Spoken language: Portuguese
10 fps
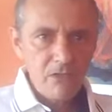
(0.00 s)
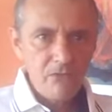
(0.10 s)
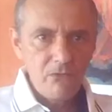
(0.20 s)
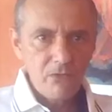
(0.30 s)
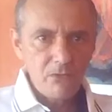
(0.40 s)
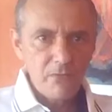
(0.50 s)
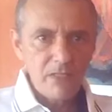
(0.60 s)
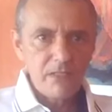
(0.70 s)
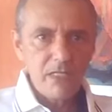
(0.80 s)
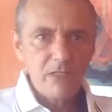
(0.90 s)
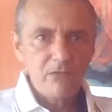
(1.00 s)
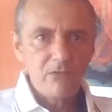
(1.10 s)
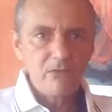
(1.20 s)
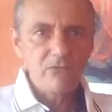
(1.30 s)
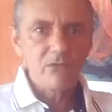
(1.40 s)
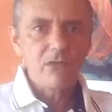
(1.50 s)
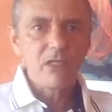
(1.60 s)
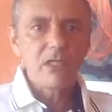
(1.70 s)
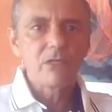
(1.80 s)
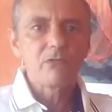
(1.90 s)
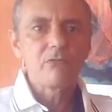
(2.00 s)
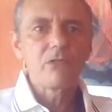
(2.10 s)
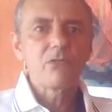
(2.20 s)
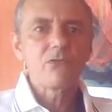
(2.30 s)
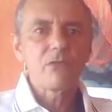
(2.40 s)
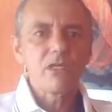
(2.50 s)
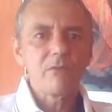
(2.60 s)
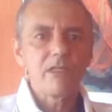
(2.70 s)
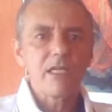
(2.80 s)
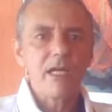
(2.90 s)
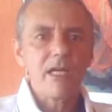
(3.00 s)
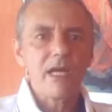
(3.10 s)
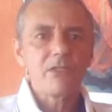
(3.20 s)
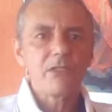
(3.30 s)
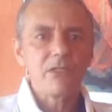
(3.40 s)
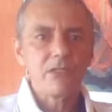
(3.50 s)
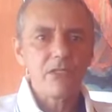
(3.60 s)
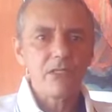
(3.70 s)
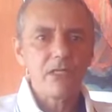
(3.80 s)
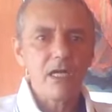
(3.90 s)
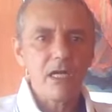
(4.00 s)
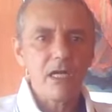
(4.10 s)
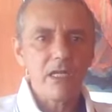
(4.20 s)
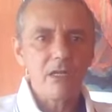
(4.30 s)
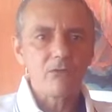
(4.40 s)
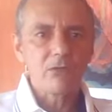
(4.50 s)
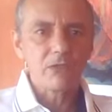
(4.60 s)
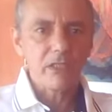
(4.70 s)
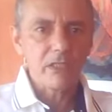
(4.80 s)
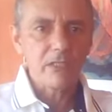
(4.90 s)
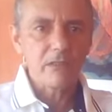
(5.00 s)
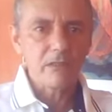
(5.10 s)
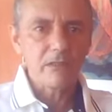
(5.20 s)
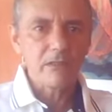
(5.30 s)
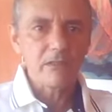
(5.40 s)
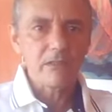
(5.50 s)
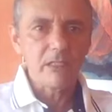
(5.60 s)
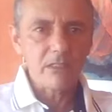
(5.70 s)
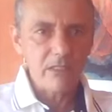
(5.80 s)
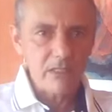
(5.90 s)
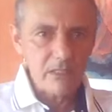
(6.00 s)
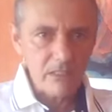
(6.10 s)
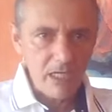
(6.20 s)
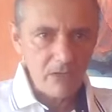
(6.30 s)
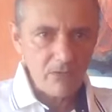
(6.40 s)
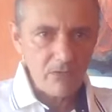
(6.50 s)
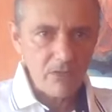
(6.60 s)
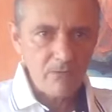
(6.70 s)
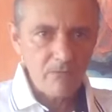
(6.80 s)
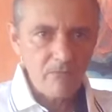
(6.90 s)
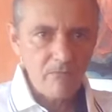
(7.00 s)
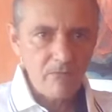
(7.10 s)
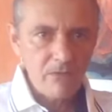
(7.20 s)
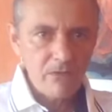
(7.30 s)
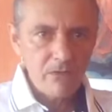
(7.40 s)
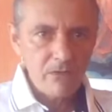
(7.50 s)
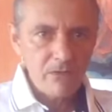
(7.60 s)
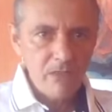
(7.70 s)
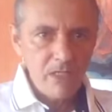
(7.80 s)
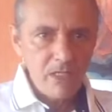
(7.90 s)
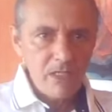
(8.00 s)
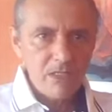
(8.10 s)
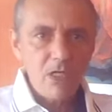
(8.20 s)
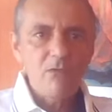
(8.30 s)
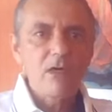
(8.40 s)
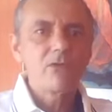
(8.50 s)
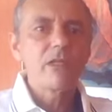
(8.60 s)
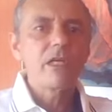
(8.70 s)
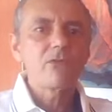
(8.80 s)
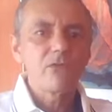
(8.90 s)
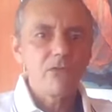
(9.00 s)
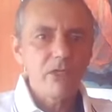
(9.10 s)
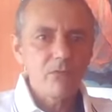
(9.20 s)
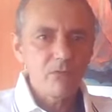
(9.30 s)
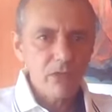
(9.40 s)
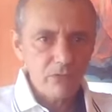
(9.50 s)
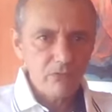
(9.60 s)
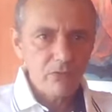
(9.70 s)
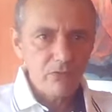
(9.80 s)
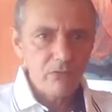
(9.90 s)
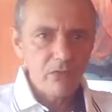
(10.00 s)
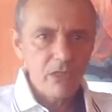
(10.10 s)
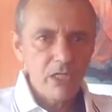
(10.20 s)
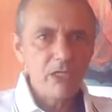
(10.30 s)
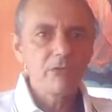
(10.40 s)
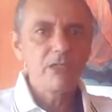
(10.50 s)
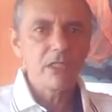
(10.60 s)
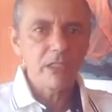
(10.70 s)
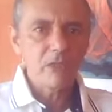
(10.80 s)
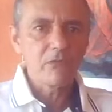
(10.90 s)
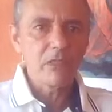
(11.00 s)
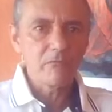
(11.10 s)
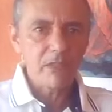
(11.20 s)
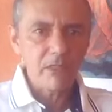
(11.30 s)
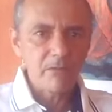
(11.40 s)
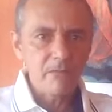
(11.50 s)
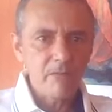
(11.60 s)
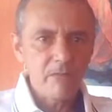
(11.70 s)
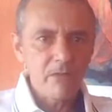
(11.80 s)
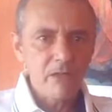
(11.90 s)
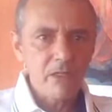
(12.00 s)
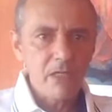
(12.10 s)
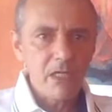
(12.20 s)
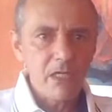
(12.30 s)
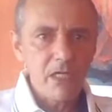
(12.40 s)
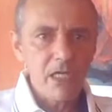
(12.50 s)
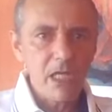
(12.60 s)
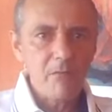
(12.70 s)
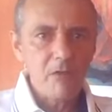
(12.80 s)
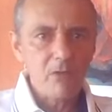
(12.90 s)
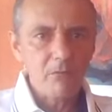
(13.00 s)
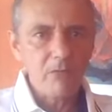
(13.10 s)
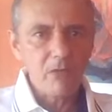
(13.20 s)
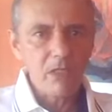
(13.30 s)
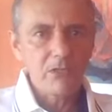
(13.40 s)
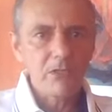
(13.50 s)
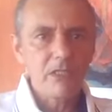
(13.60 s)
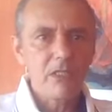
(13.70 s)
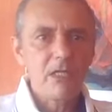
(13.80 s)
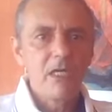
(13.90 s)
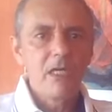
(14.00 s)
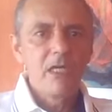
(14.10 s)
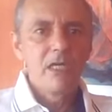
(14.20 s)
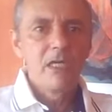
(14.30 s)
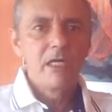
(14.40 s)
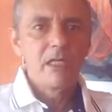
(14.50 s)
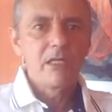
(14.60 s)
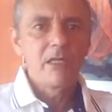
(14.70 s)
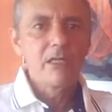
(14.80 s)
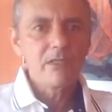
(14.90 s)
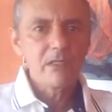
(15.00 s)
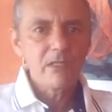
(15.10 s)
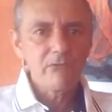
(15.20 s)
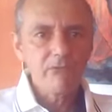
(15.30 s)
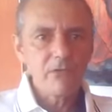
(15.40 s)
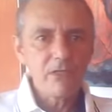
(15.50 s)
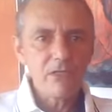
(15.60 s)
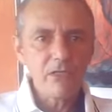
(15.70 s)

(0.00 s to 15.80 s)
Foi nos passado que um violento tsunami irá atingir a área costeira desses estados. Salvador irá sofrer muito, Rio de Janeiro também em menor porte, Recife